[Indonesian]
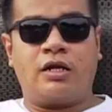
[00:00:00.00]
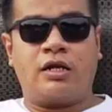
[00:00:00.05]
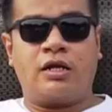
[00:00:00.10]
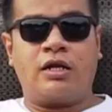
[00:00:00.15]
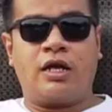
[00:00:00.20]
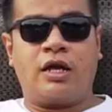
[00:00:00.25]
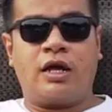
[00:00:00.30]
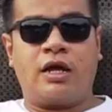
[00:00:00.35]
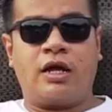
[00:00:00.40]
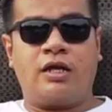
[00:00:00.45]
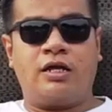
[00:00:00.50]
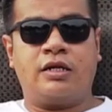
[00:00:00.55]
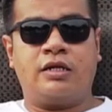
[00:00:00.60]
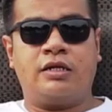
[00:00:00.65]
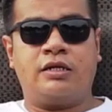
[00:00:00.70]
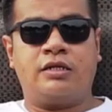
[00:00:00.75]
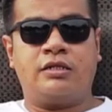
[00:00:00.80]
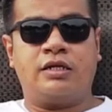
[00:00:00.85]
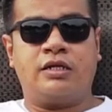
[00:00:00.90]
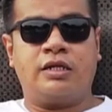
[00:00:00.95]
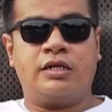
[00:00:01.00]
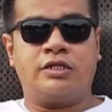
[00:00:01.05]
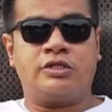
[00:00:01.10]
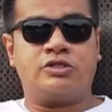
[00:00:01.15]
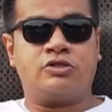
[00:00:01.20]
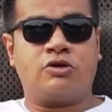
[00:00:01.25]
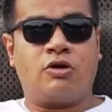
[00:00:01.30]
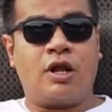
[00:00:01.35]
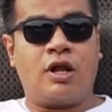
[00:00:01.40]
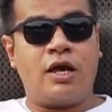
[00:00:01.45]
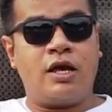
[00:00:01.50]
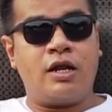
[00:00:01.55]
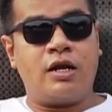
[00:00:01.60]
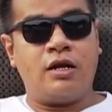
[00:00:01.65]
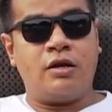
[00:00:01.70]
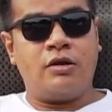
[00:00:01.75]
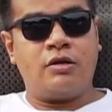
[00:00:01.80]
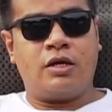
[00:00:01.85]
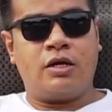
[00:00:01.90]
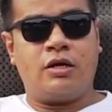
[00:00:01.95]
kendaraan jenis solar
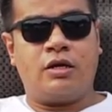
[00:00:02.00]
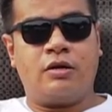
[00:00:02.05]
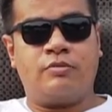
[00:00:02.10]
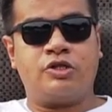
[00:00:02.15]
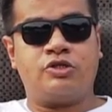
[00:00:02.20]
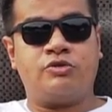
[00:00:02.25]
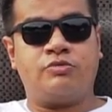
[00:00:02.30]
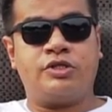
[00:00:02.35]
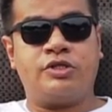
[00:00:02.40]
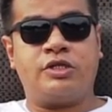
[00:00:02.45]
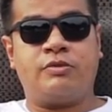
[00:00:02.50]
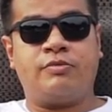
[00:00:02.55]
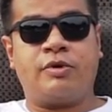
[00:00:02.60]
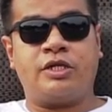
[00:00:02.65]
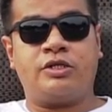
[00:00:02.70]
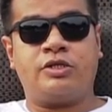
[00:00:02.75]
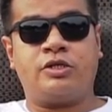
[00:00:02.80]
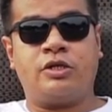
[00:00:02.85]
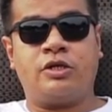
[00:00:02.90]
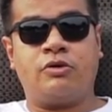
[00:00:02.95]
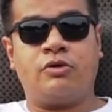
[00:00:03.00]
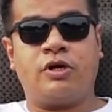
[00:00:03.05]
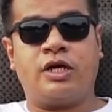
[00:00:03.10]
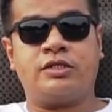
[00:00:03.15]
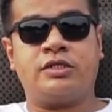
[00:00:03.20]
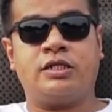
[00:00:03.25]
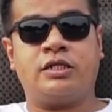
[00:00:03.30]
eh, Mitsubishi Pajero Exit